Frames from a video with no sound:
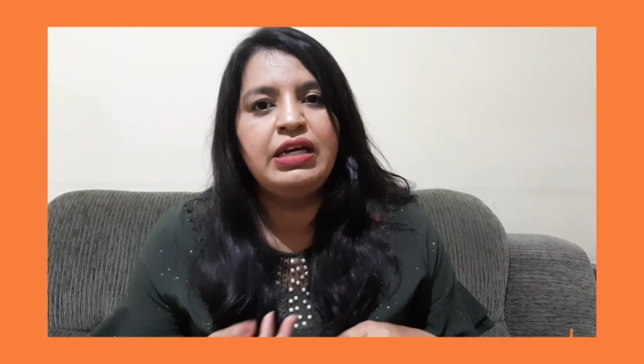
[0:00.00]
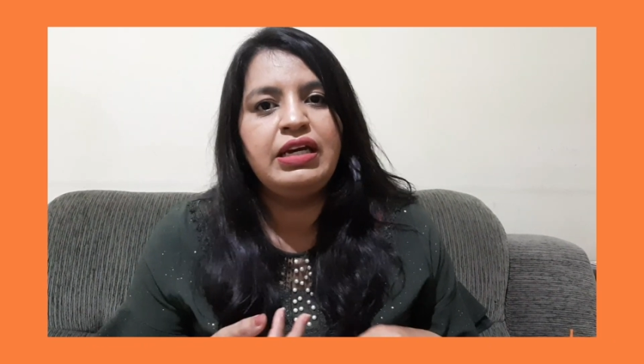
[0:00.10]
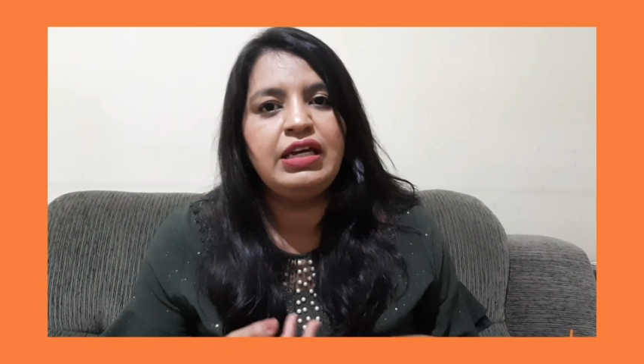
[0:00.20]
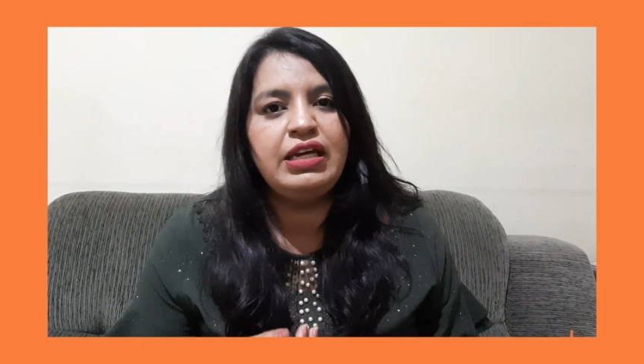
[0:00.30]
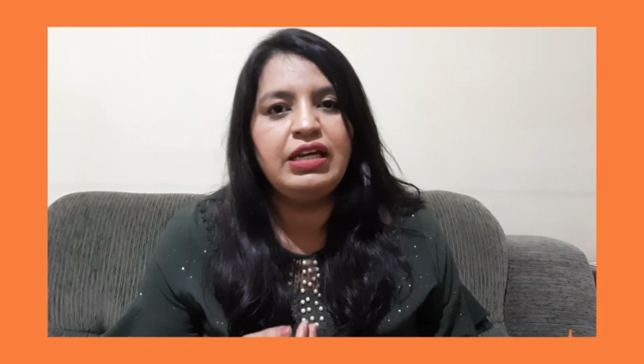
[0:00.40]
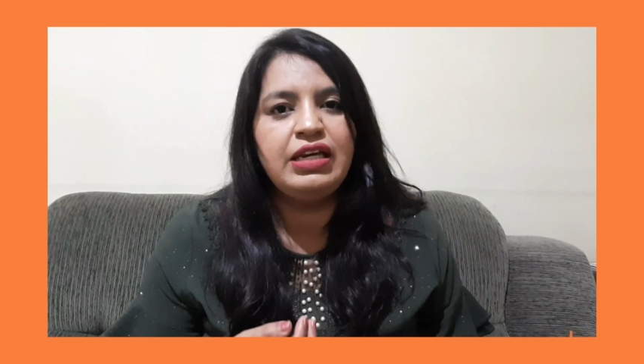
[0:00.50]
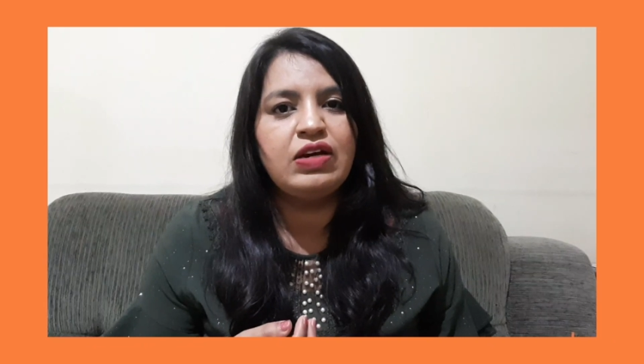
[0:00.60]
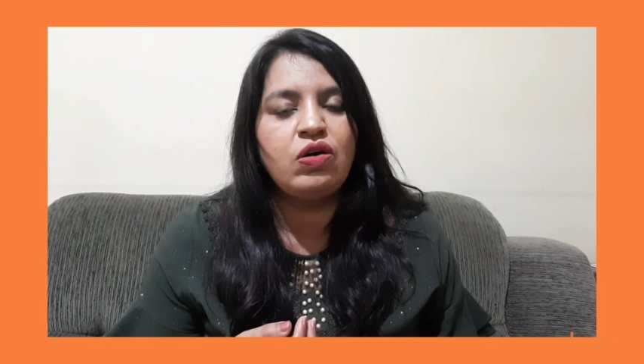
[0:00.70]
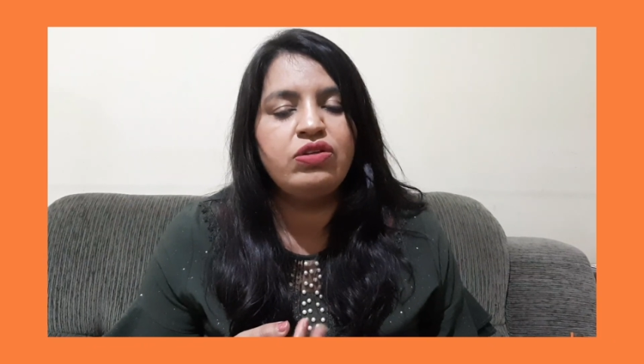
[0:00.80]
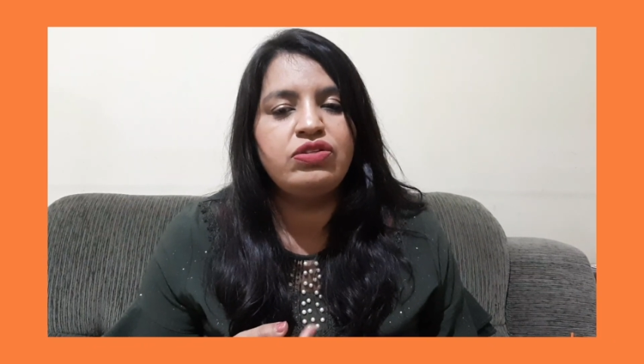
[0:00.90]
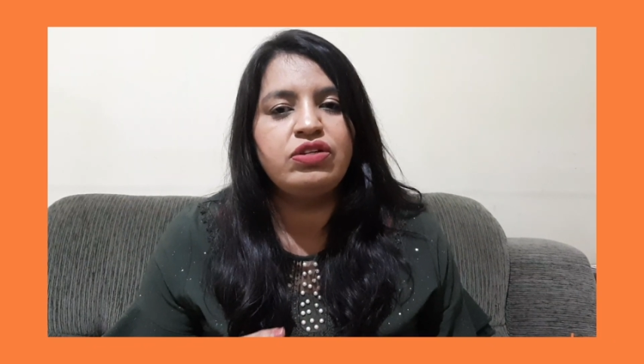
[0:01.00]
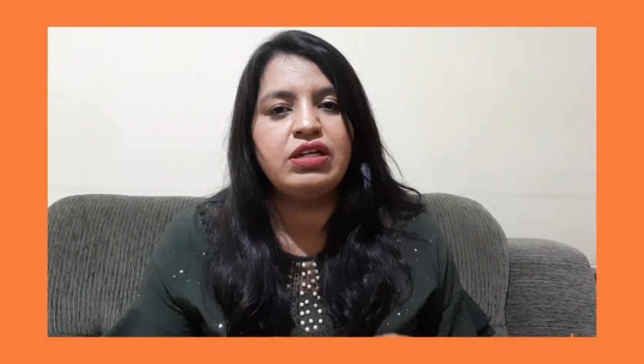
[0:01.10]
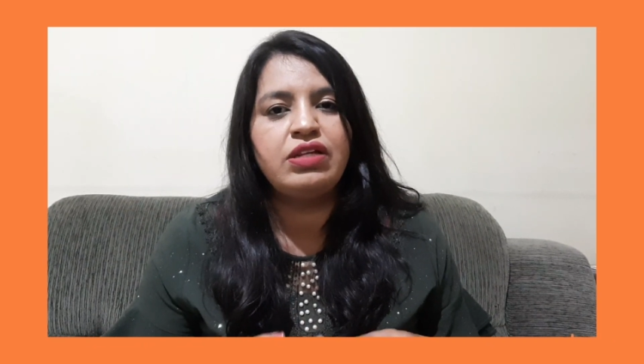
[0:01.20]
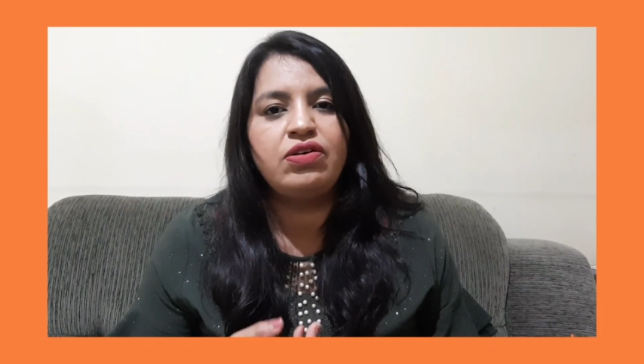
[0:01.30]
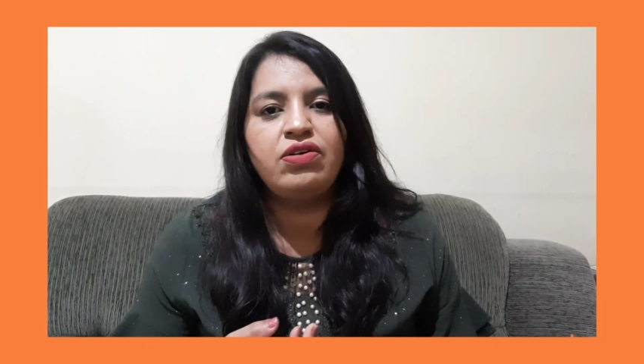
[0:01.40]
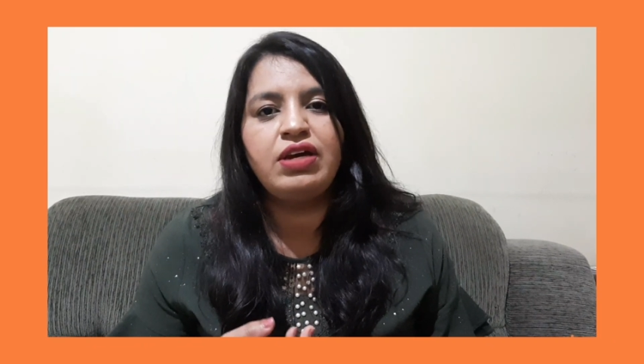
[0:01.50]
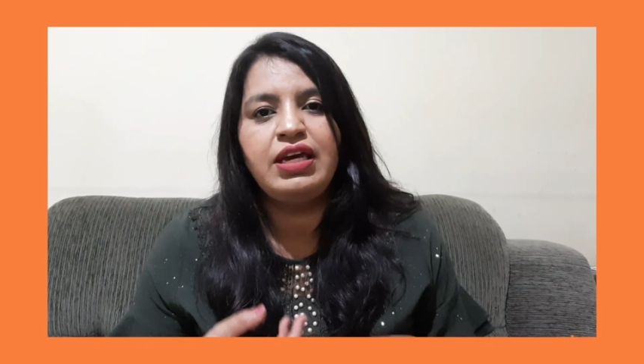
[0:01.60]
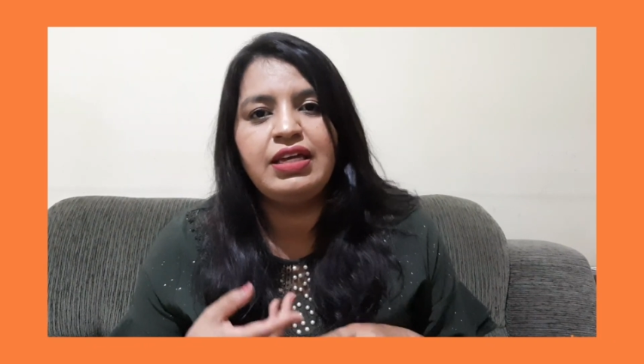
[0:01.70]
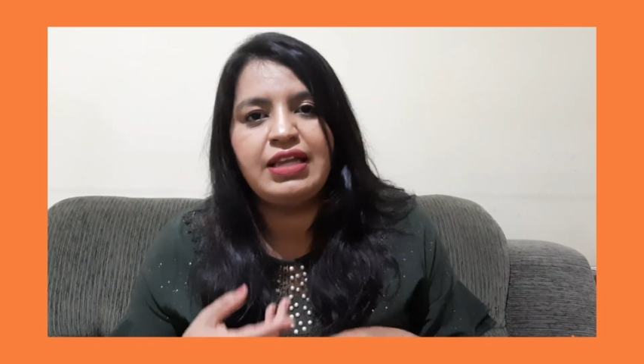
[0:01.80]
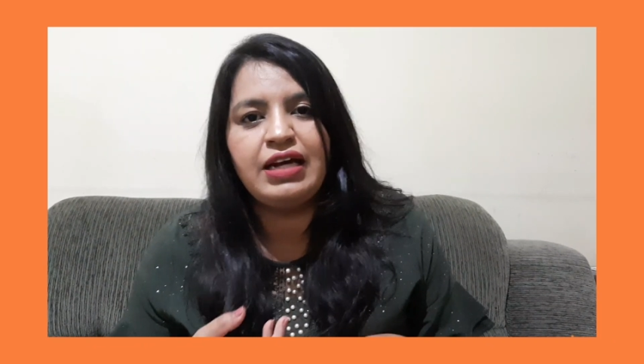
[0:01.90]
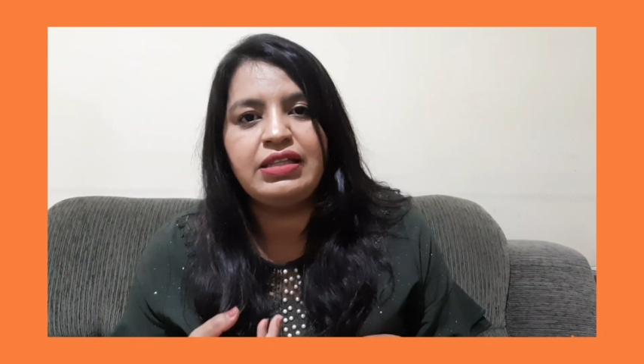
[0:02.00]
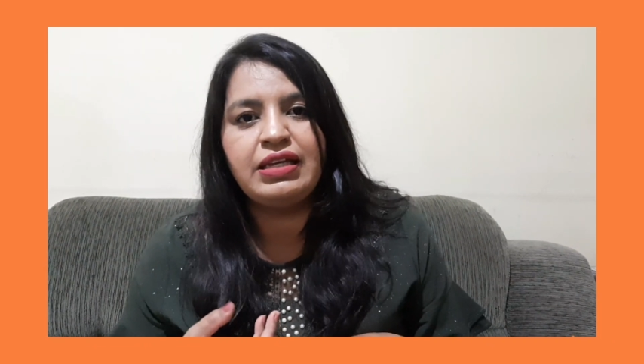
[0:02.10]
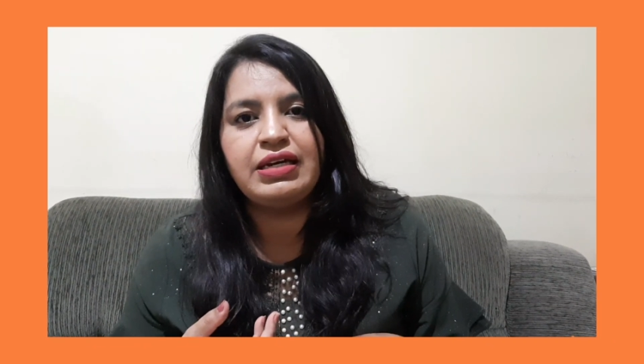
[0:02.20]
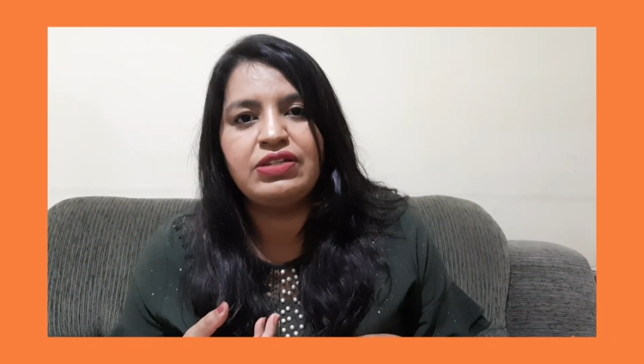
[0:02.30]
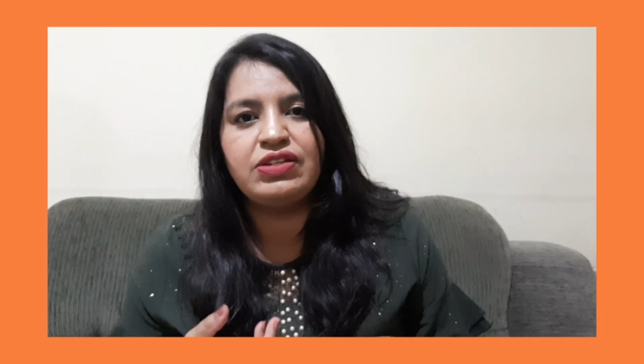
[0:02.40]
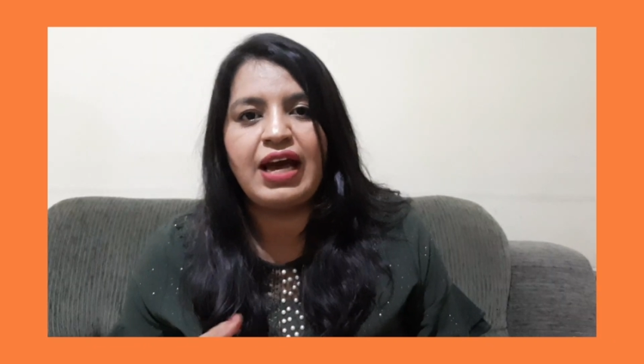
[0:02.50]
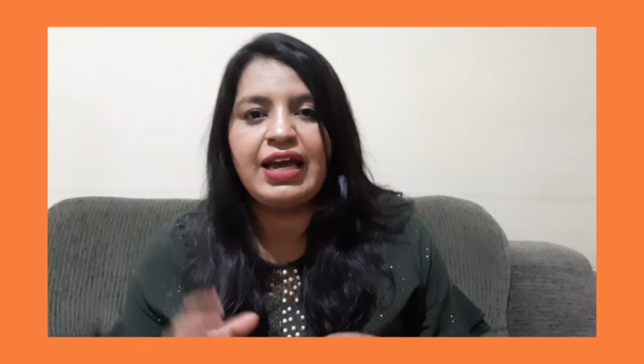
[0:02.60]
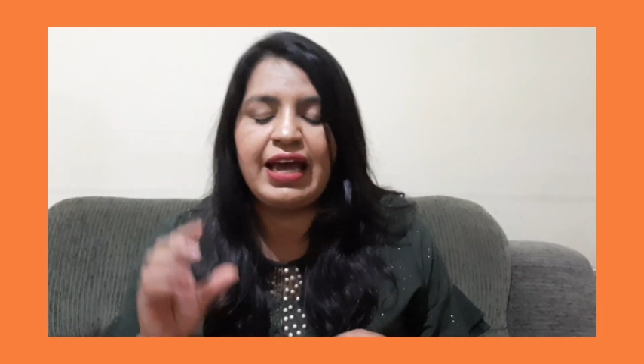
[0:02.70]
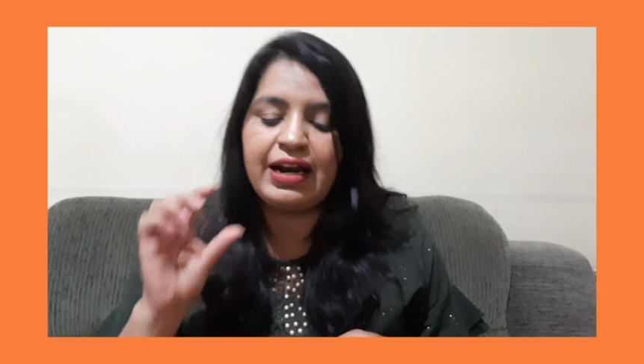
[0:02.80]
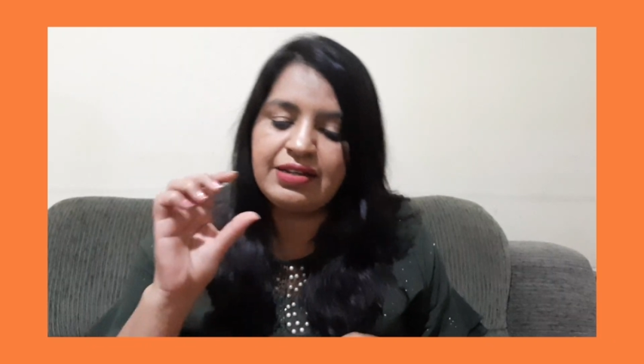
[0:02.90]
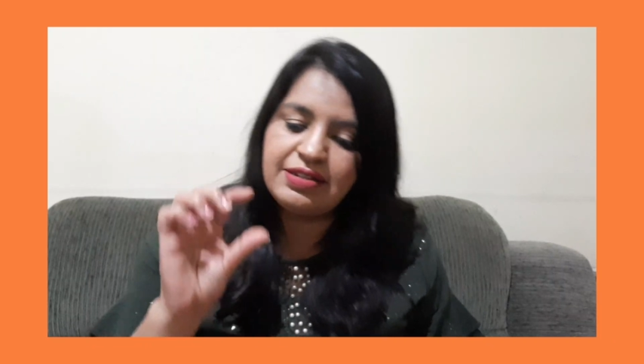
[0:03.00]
e condicionador e hidratante. Aquelas